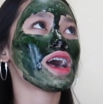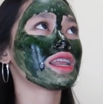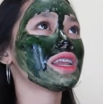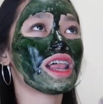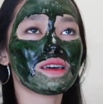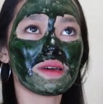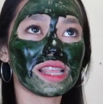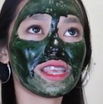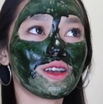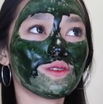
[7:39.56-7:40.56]
dari dalam
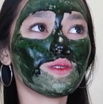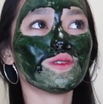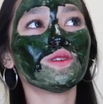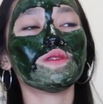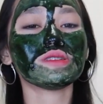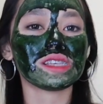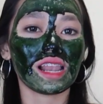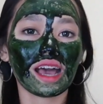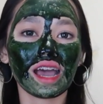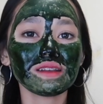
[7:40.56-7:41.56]
hatiku
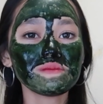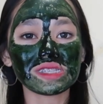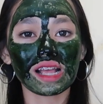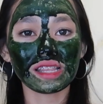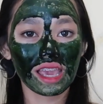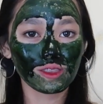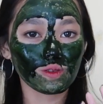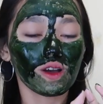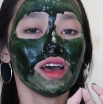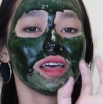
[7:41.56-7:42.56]
silakan misalnya
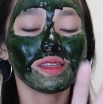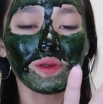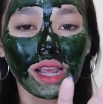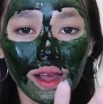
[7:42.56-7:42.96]
itu teman